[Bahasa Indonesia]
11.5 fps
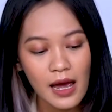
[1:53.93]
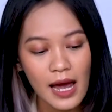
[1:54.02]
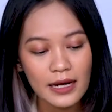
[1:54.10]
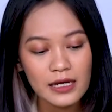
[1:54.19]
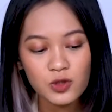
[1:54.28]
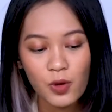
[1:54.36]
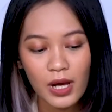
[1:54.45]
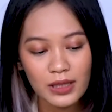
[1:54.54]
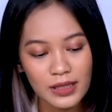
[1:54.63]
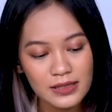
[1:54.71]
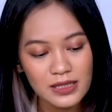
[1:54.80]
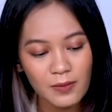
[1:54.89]
Ada
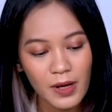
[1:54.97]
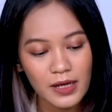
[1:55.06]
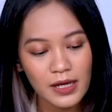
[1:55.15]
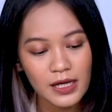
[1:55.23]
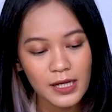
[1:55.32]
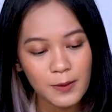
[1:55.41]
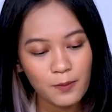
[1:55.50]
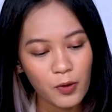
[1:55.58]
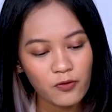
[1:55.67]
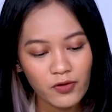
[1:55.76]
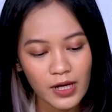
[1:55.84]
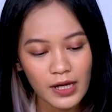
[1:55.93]
squalene sama ada
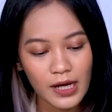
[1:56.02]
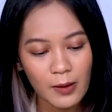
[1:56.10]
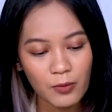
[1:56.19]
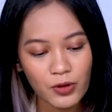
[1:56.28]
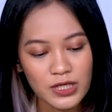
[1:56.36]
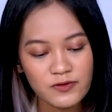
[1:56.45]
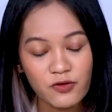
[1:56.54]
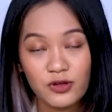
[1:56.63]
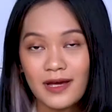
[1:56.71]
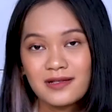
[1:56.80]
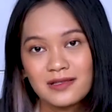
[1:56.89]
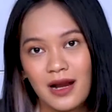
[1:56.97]
hypophe rhamnoides fruit
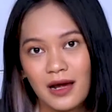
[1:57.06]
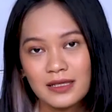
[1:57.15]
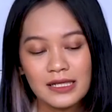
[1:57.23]
extract.